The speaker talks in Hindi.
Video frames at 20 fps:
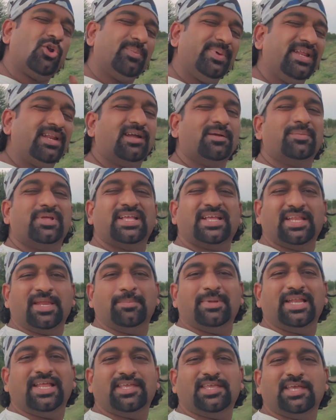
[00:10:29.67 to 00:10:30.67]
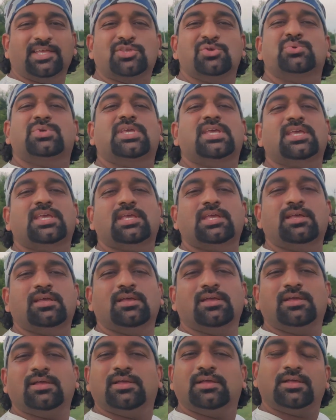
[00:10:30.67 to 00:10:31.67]
और भी रंग देखने मिलेंगे क्योंकि
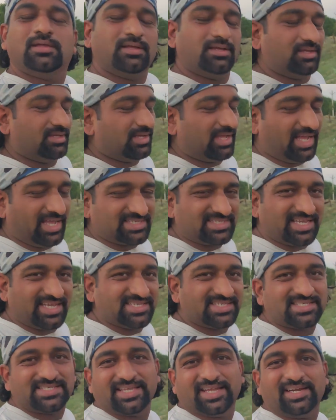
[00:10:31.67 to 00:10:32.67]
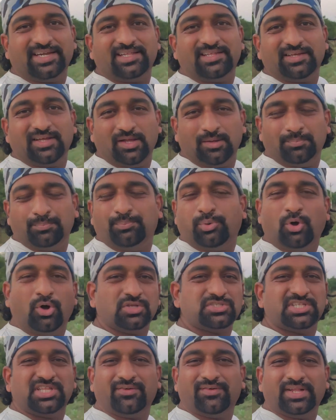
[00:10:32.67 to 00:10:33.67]
एज आई सेड हम
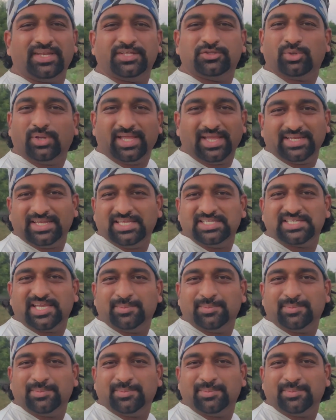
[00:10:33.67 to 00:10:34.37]
पहुंचने वाले तो है नहीं